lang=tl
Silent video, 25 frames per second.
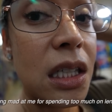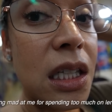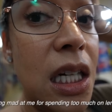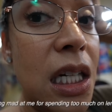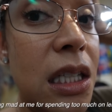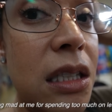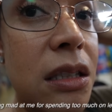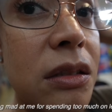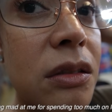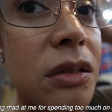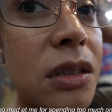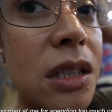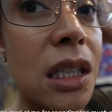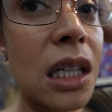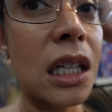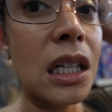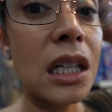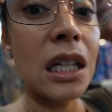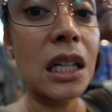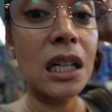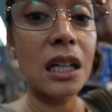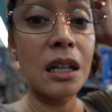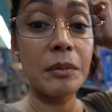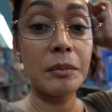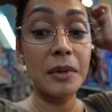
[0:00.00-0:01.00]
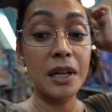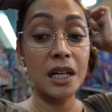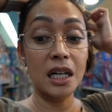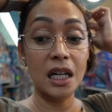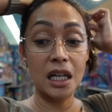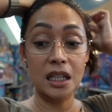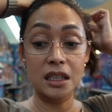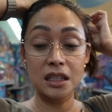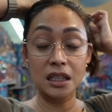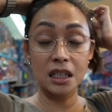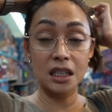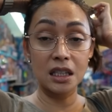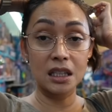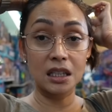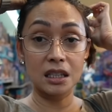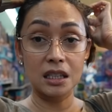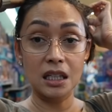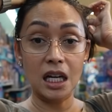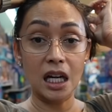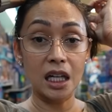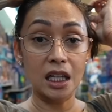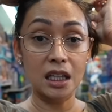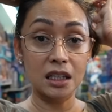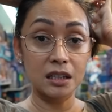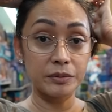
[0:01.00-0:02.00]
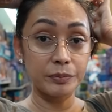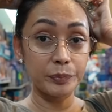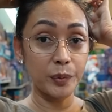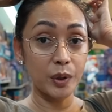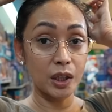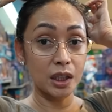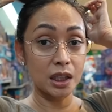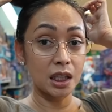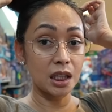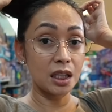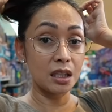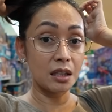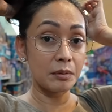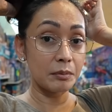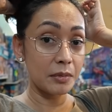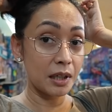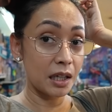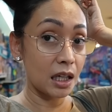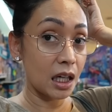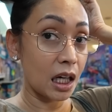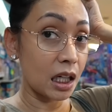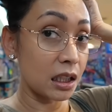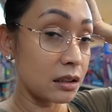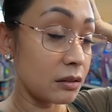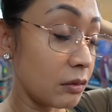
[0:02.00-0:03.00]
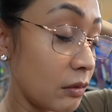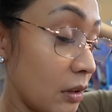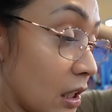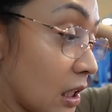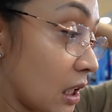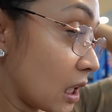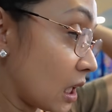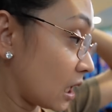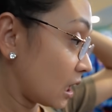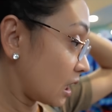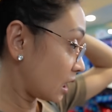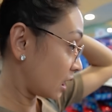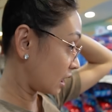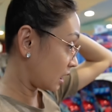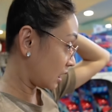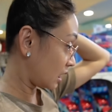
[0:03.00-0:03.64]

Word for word: Gasos ka na naman kahit hindi kahit pwede naman kahit wala.